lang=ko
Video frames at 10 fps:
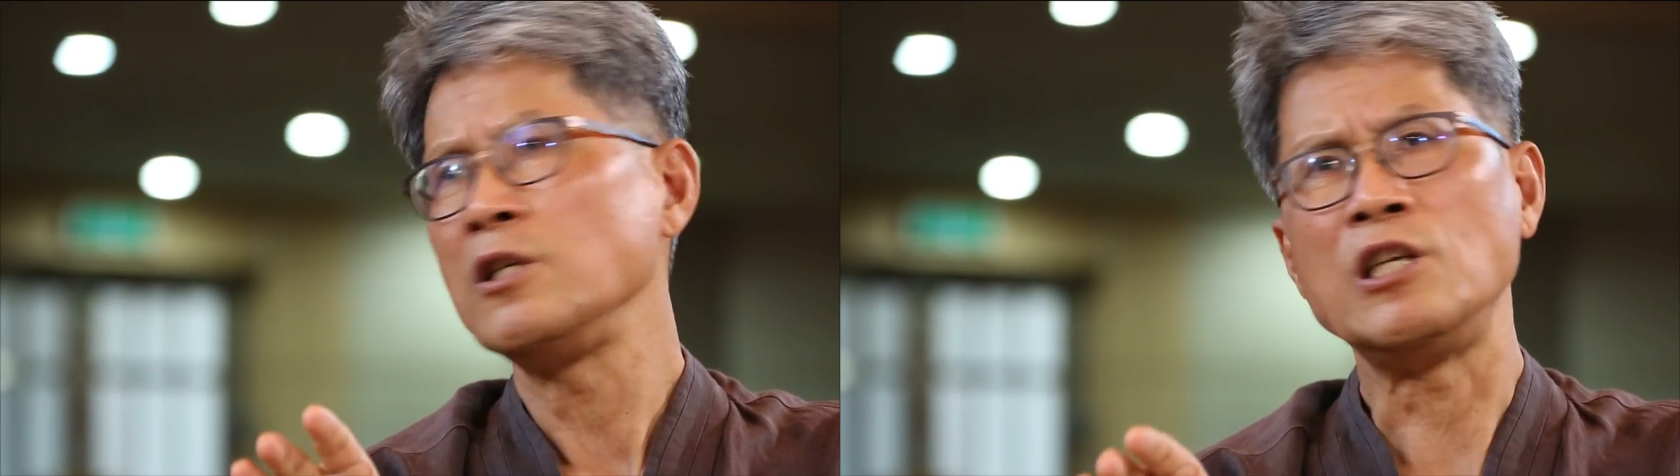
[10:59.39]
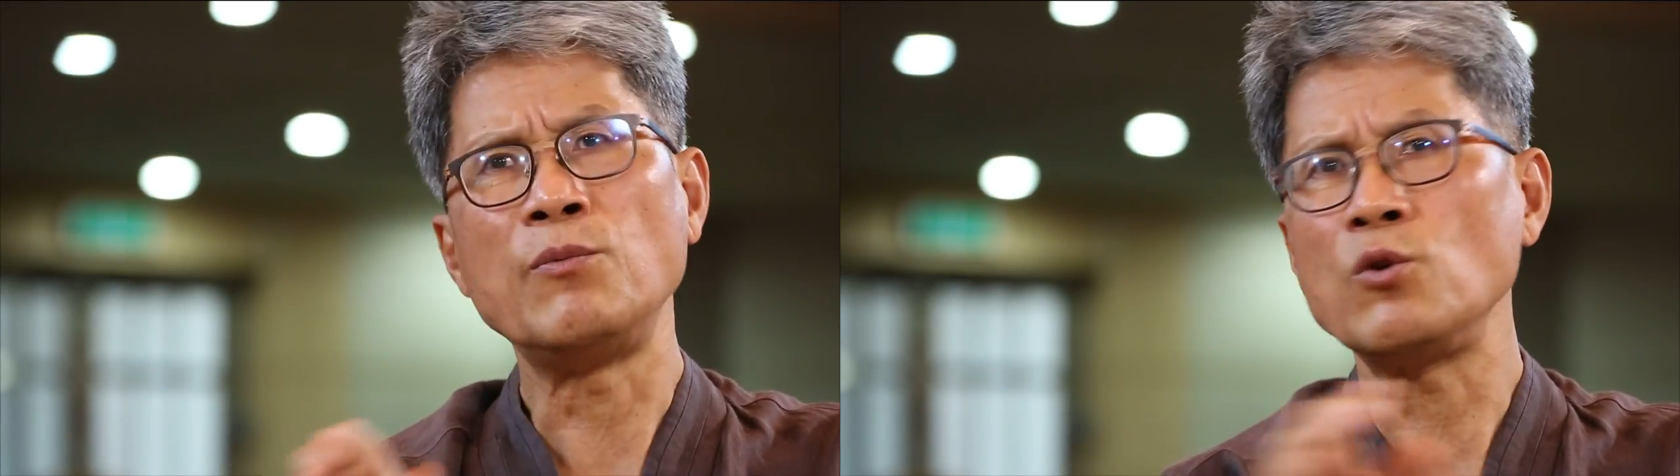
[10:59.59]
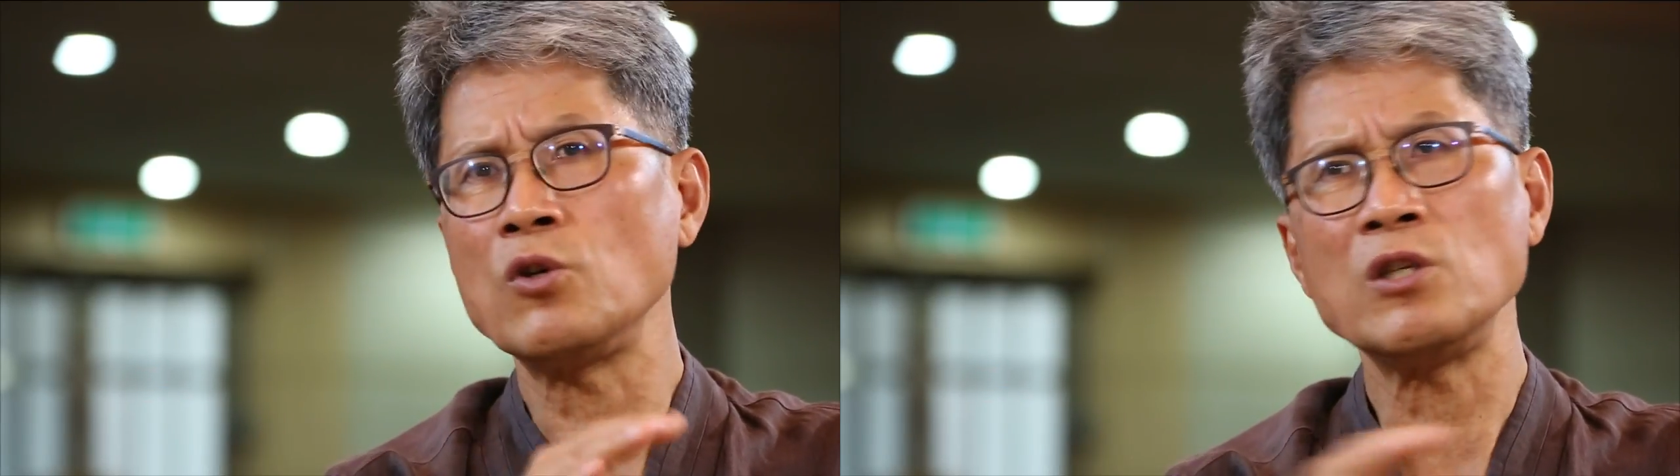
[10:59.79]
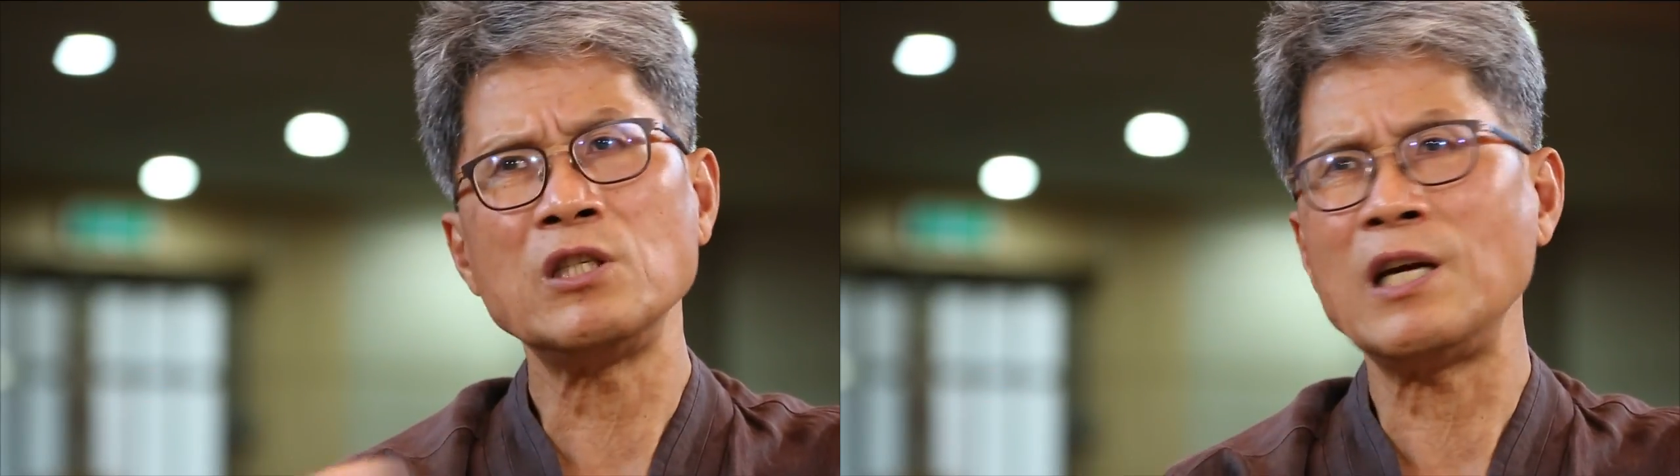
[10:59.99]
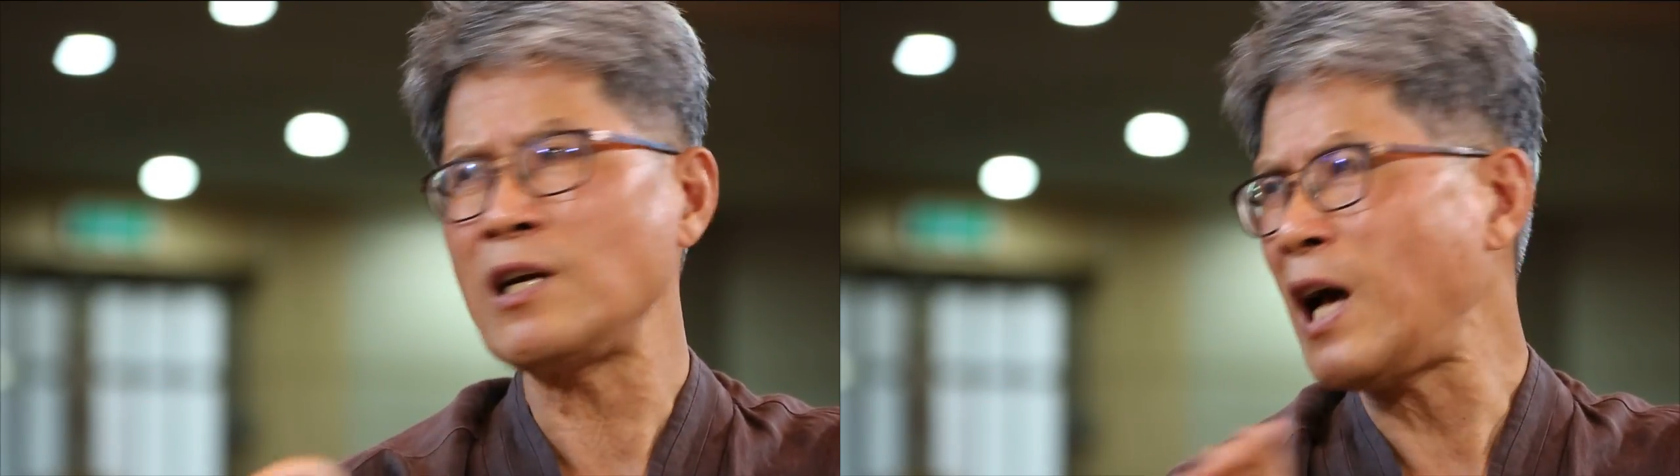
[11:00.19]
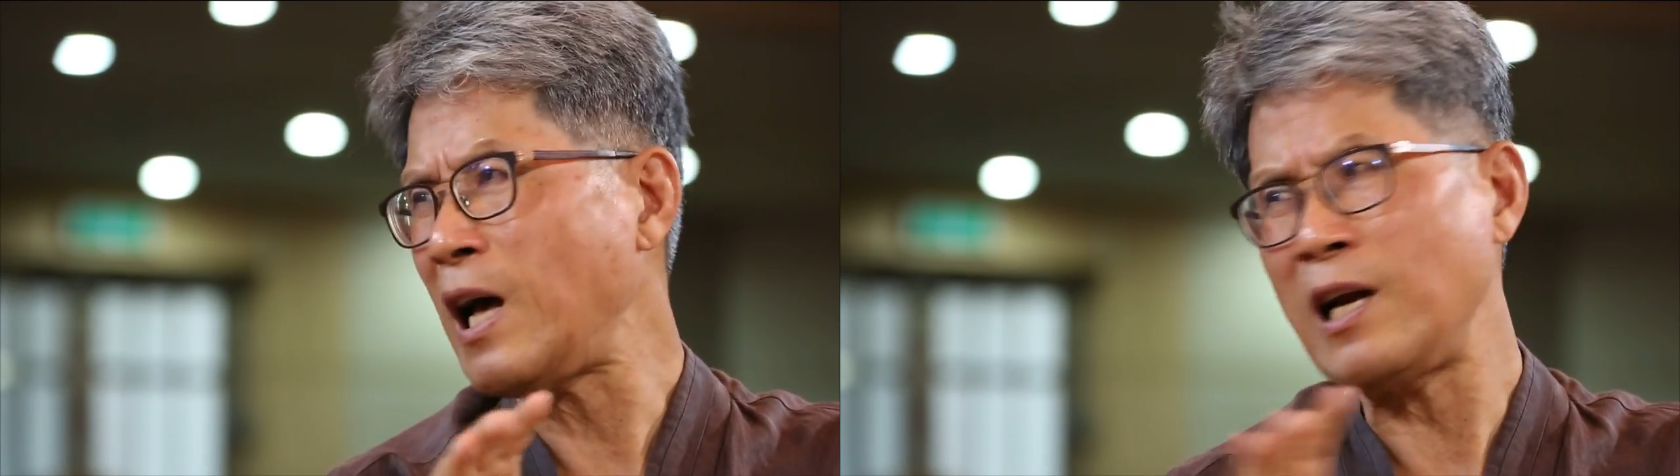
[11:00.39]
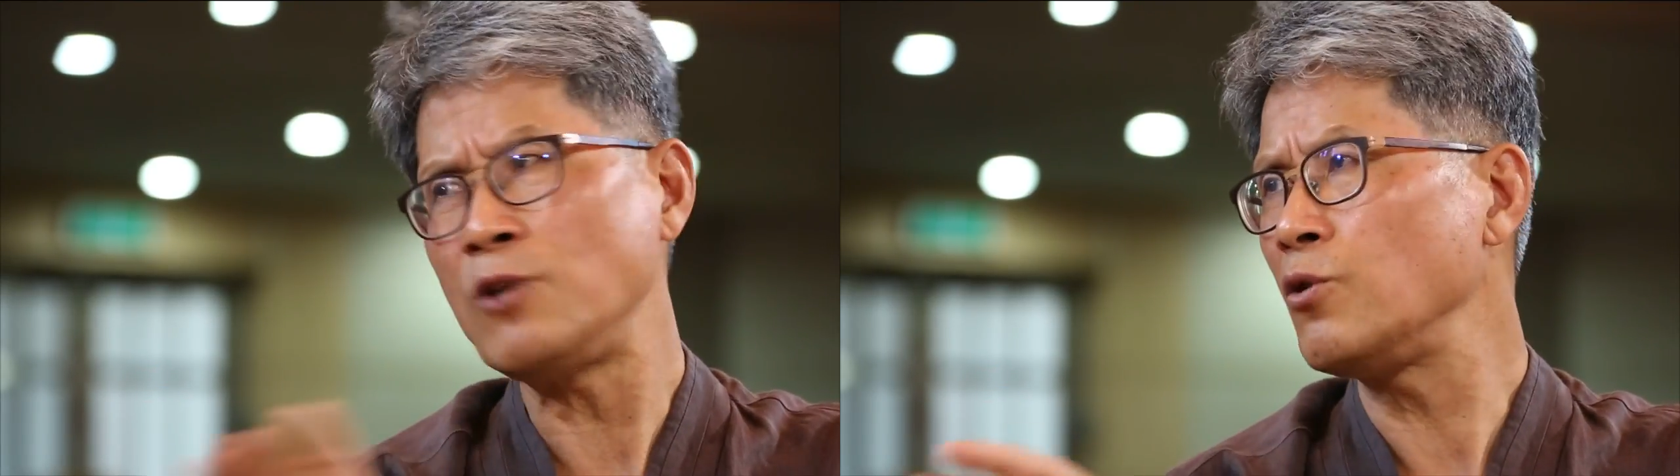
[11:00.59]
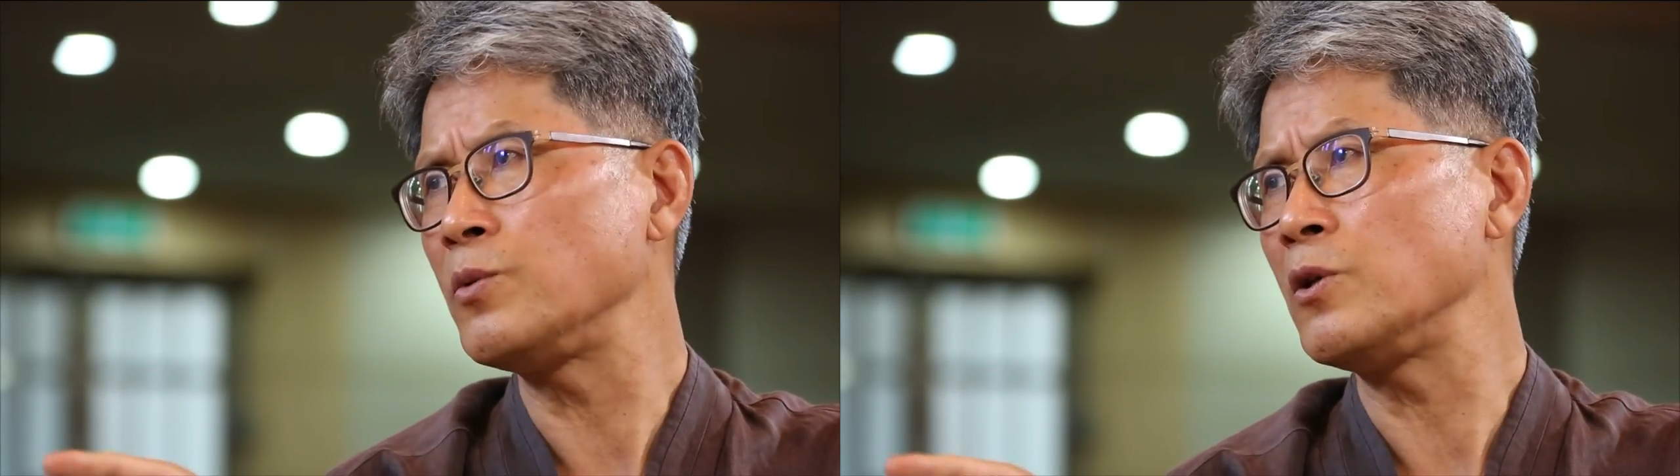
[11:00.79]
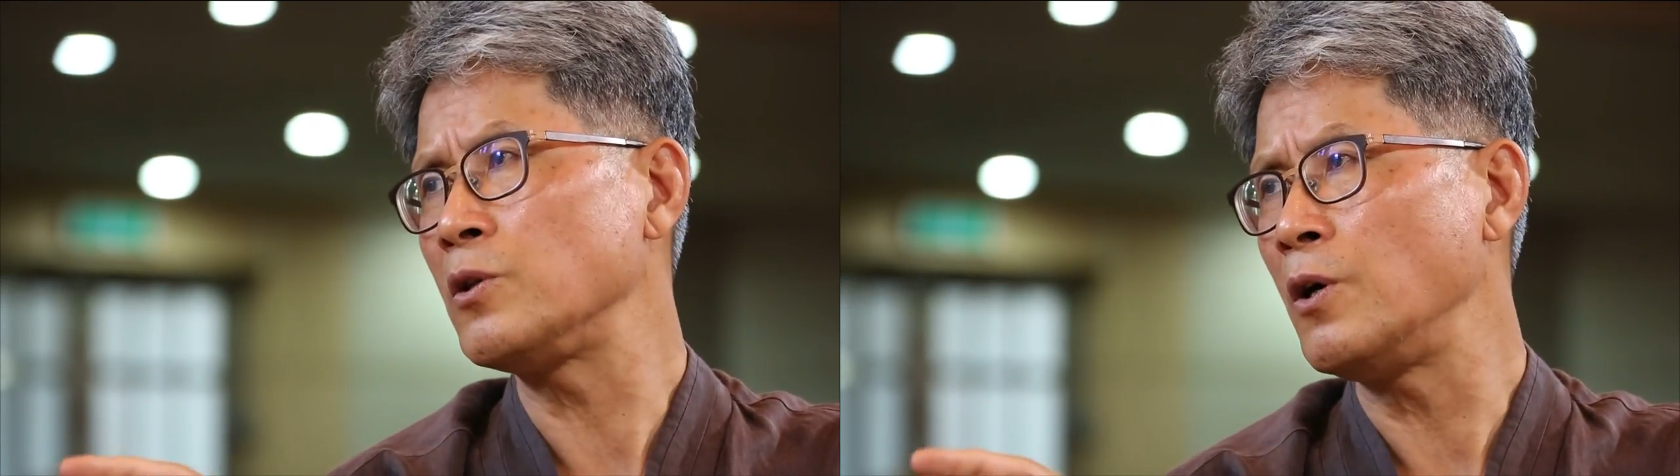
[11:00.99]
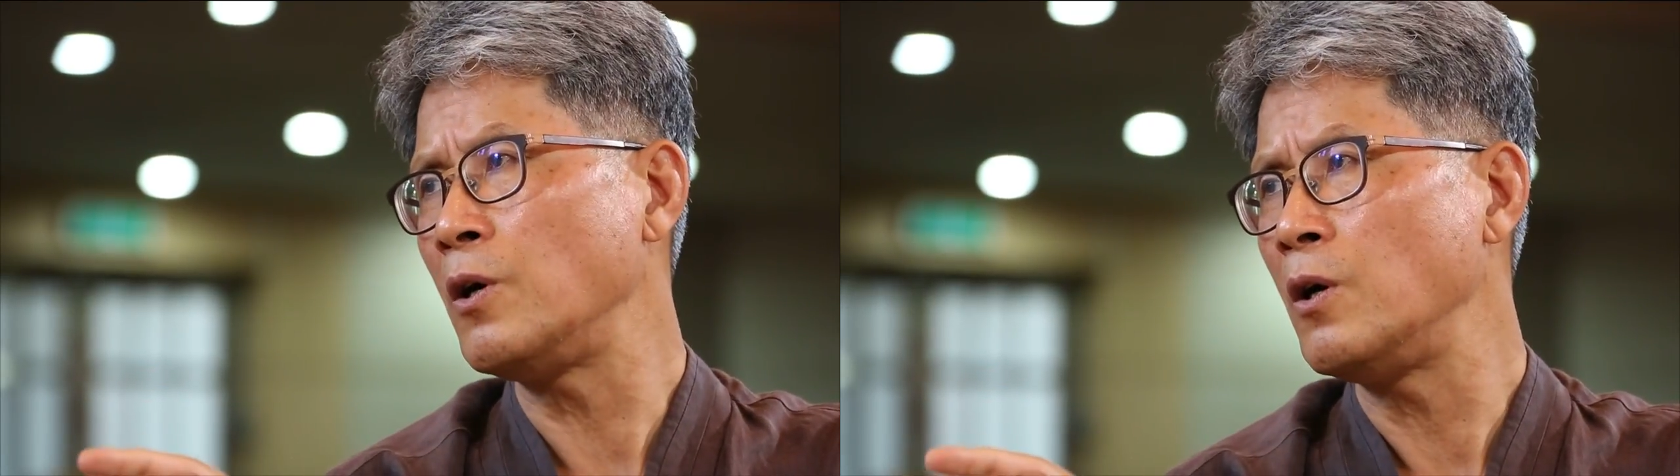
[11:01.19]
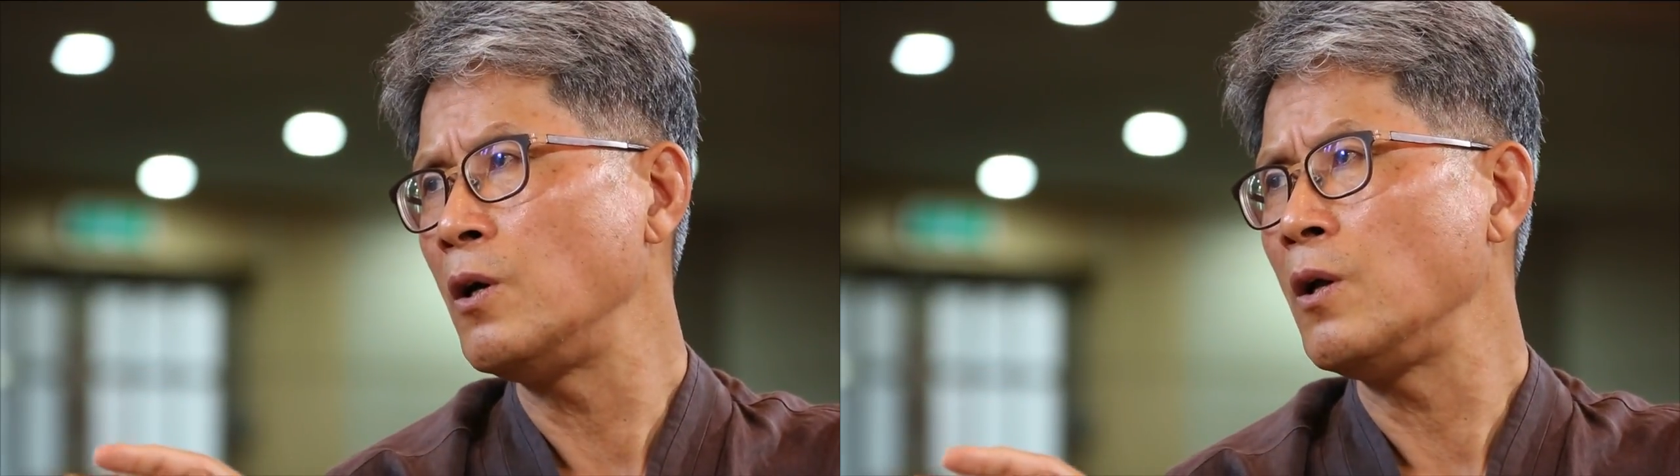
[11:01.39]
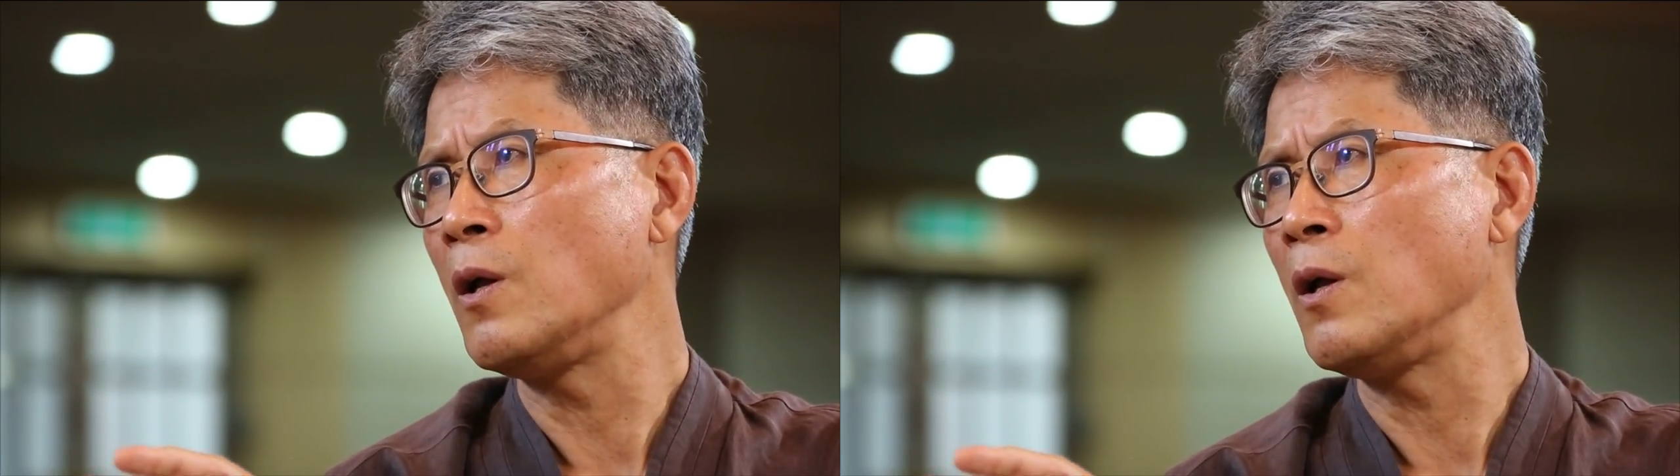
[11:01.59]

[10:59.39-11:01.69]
기복적인 신앙 하나도 없었어요. 음.